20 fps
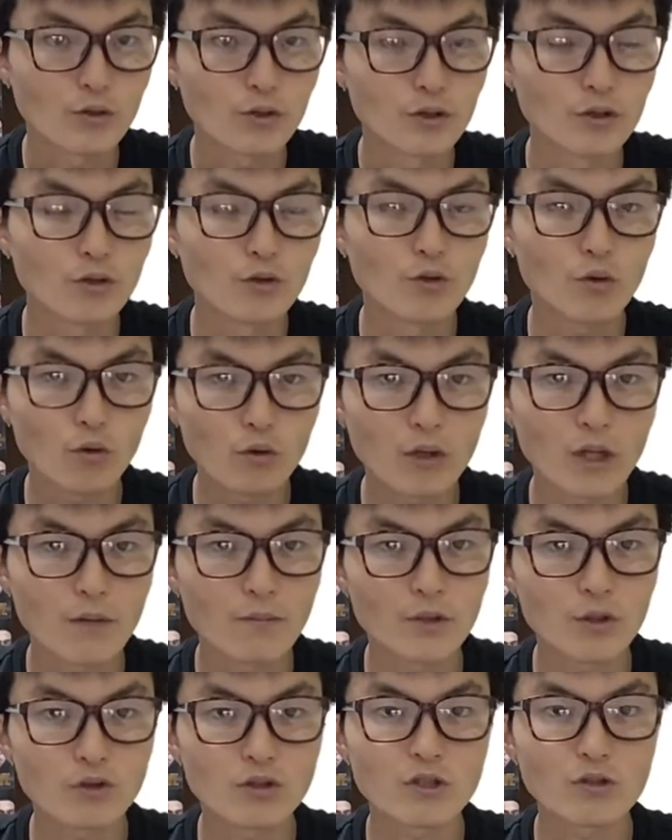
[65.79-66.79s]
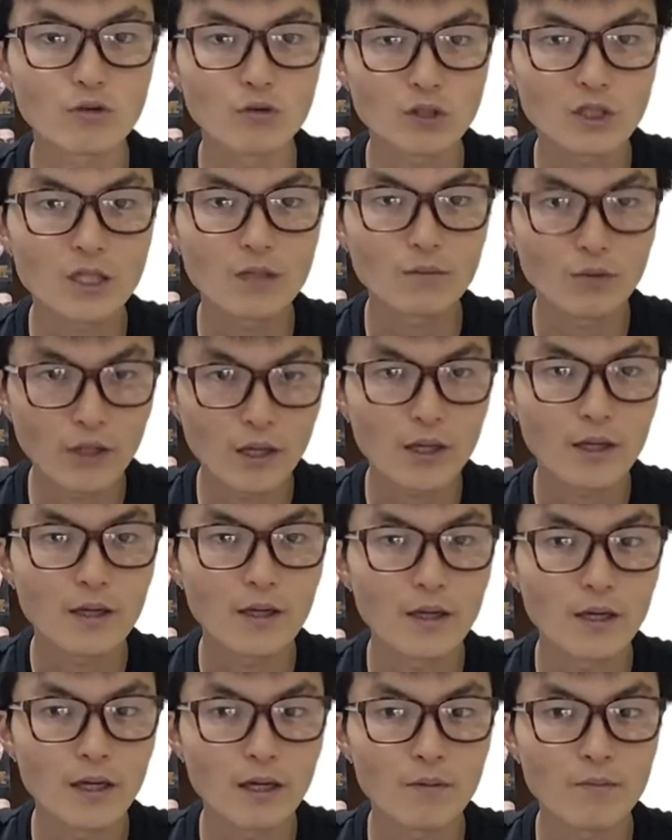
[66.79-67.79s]
いうところで、まあ、どちらもね、
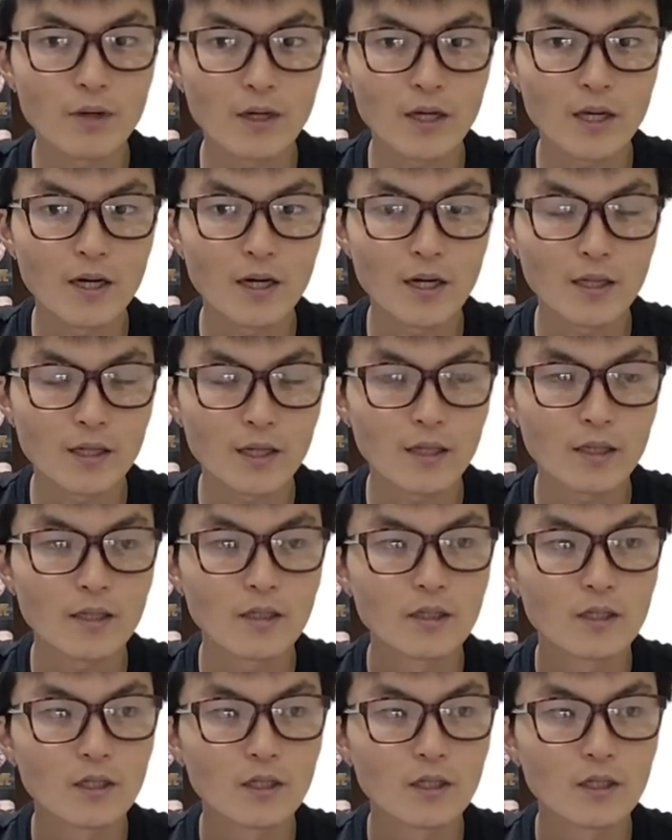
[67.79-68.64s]
えー、負けられない、